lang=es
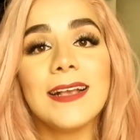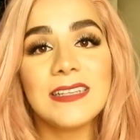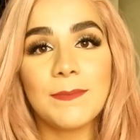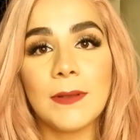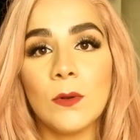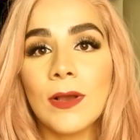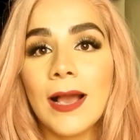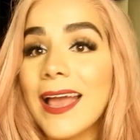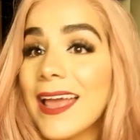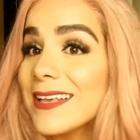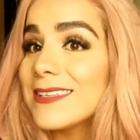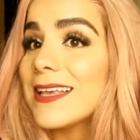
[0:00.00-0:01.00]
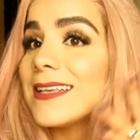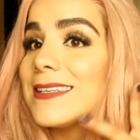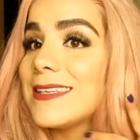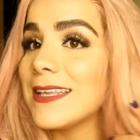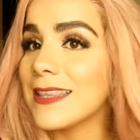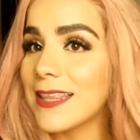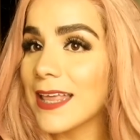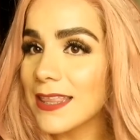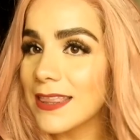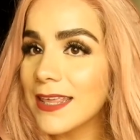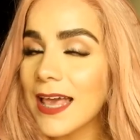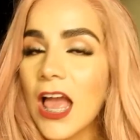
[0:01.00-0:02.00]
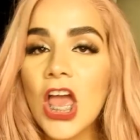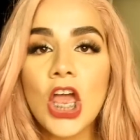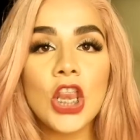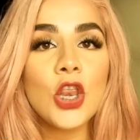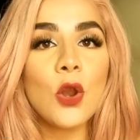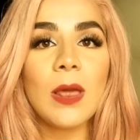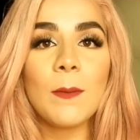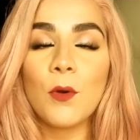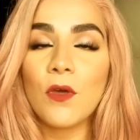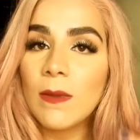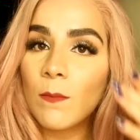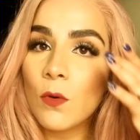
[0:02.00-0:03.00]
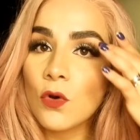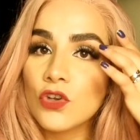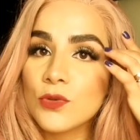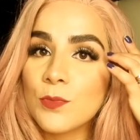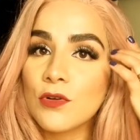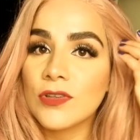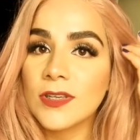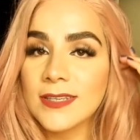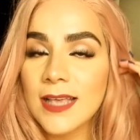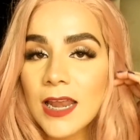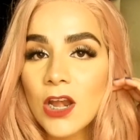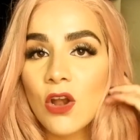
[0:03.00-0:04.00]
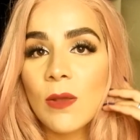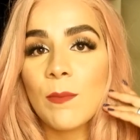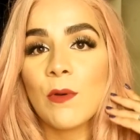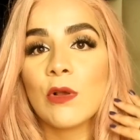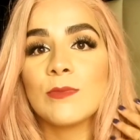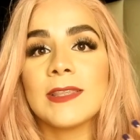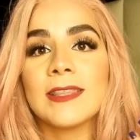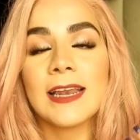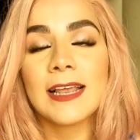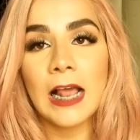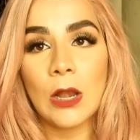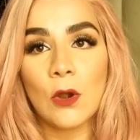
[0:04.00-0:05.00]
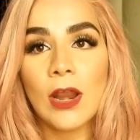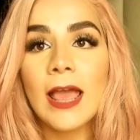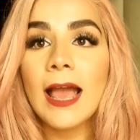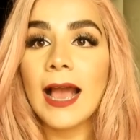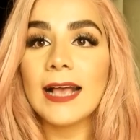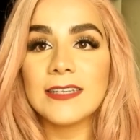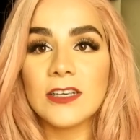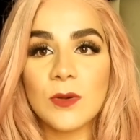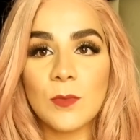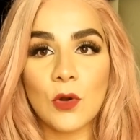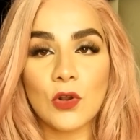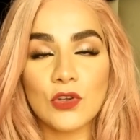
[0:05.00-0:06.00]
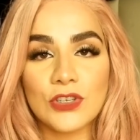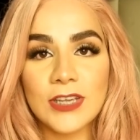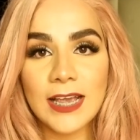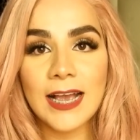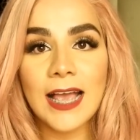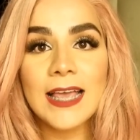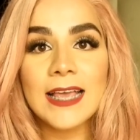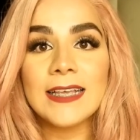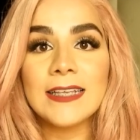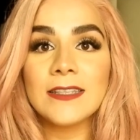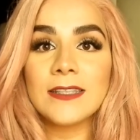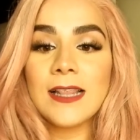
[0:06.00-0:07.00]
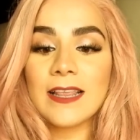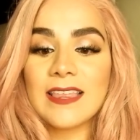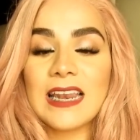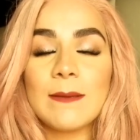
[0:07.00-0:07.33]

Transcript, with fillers: Esta peluca es sintética, no la podemos procesar, no la podemos meter calor. Así como nos llega, la